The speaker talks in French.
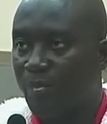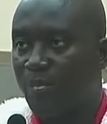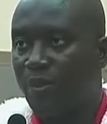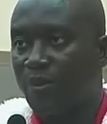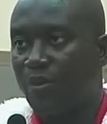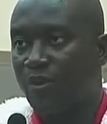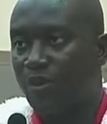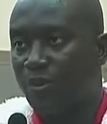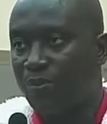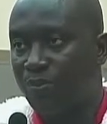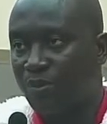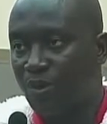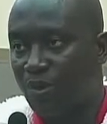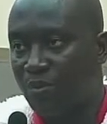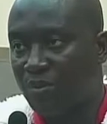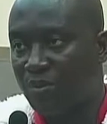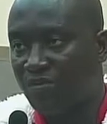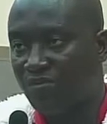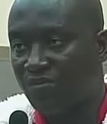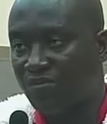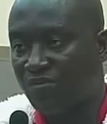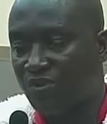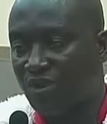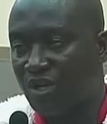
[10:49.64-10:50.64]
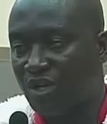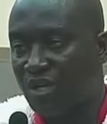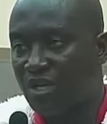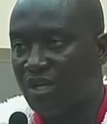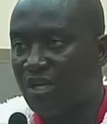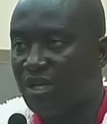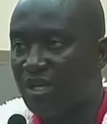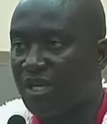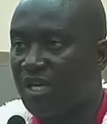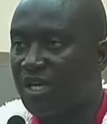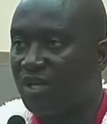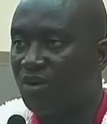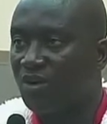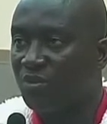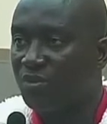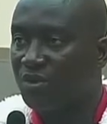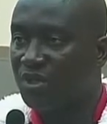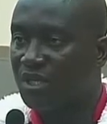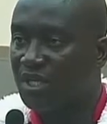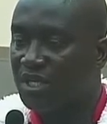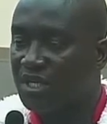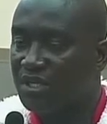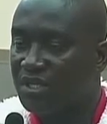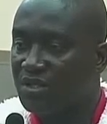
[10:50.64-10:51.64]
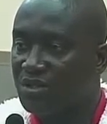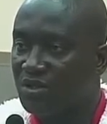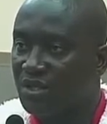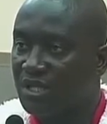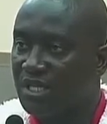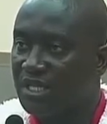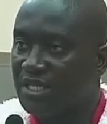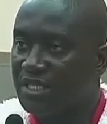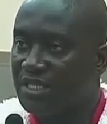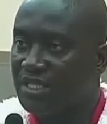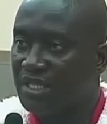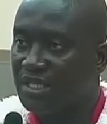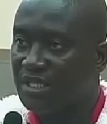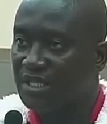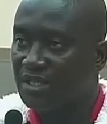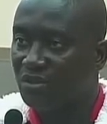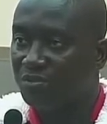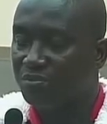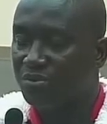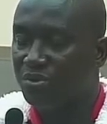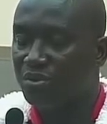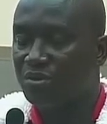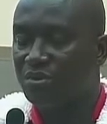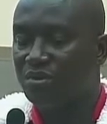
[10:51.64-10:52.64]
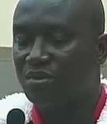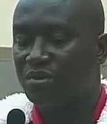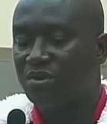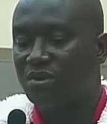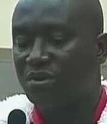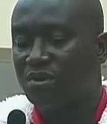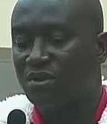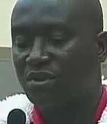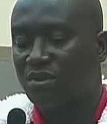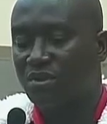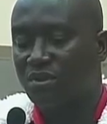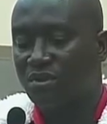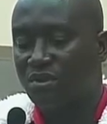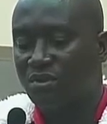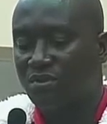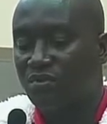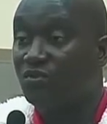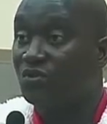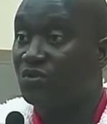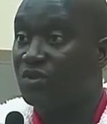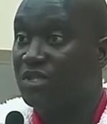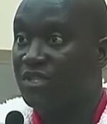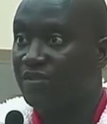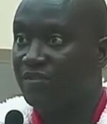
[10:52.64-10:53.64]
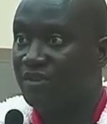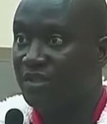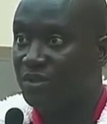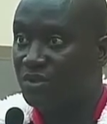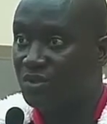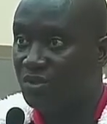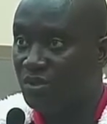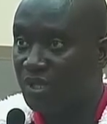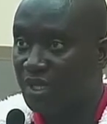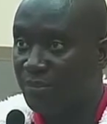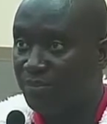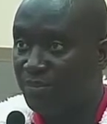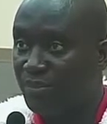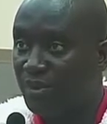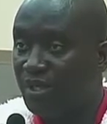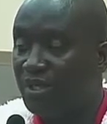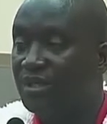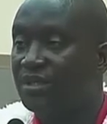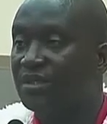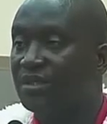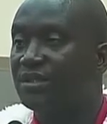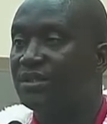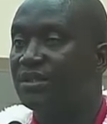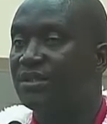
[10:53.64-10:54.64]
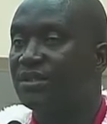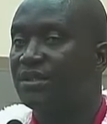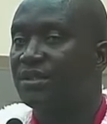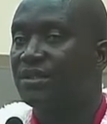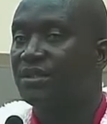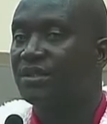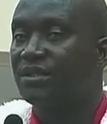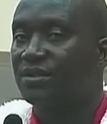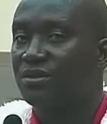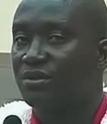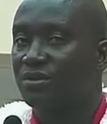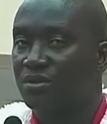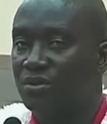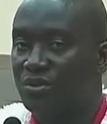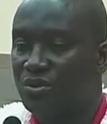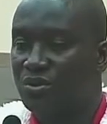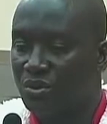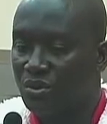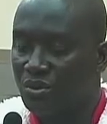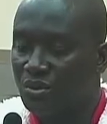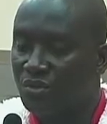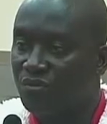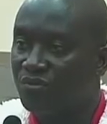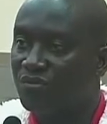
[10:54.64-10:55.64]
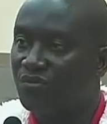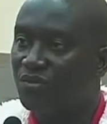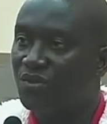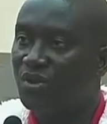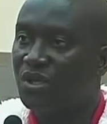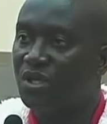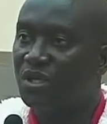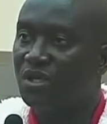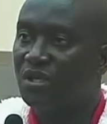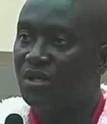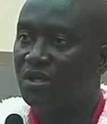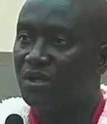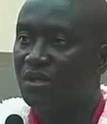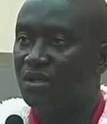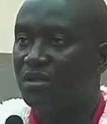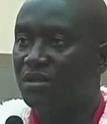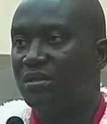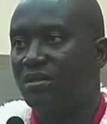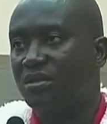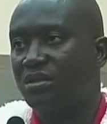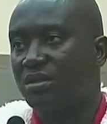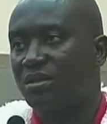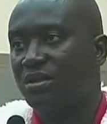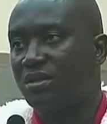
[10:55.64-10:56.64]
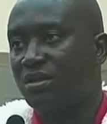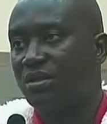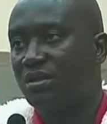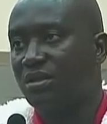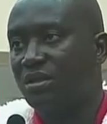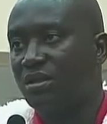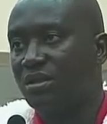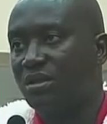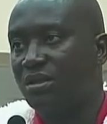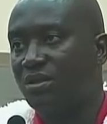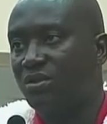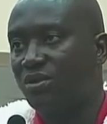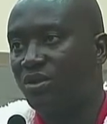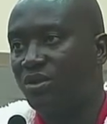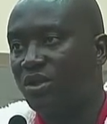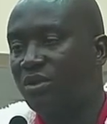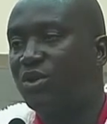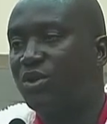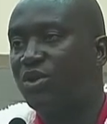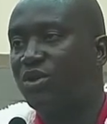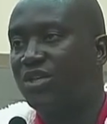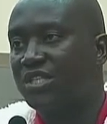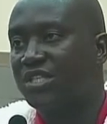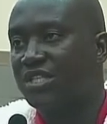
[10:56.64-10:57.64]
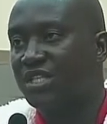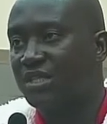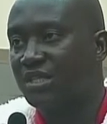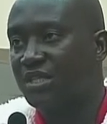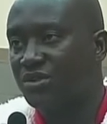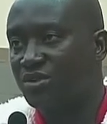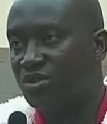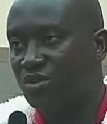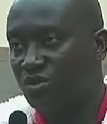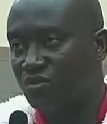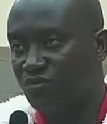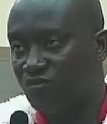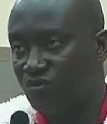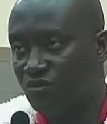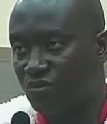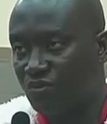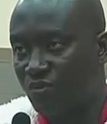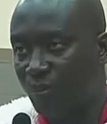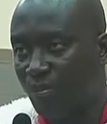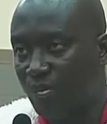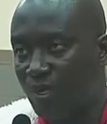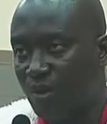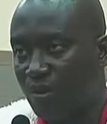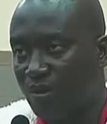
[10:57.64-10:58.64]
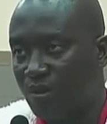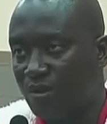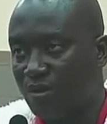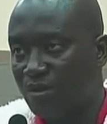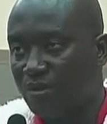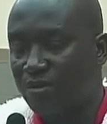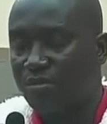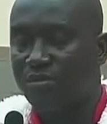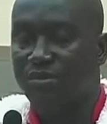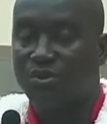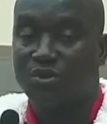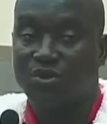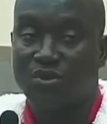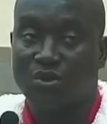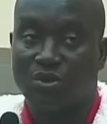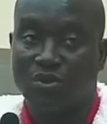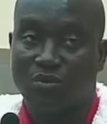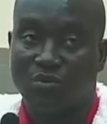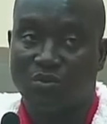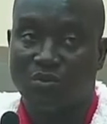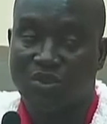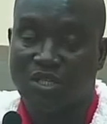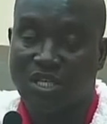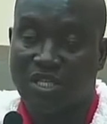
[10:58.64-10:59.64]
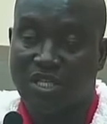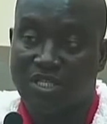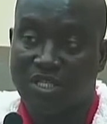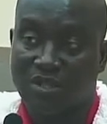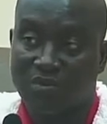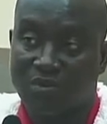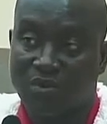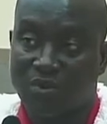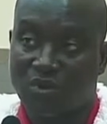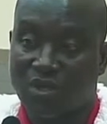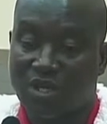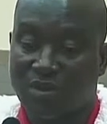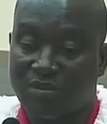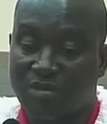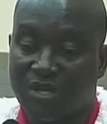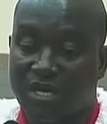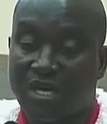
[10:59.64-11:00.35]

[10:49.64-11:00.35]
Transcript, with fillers: une première fois, la communication a été interrompue. Vous avez dû rappeler. Une seconde fois, euh, le numéro était éteint selon vous. Monsieur Moussa Tchebro Kamara,